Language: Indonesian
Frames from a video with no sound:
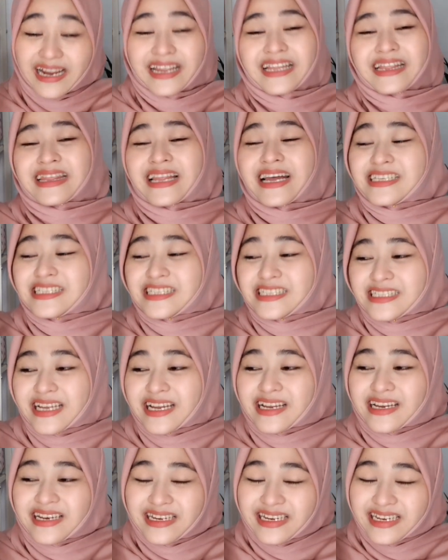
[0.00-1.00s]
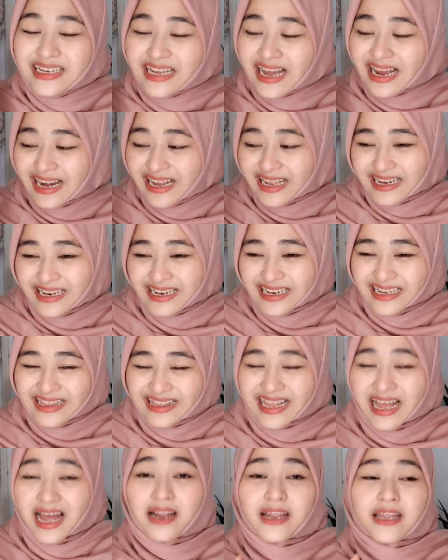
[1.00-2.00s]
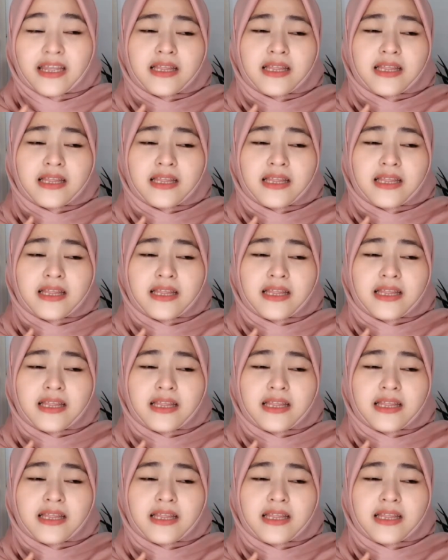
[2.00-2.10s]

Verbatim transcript: kita cek di galeri kita,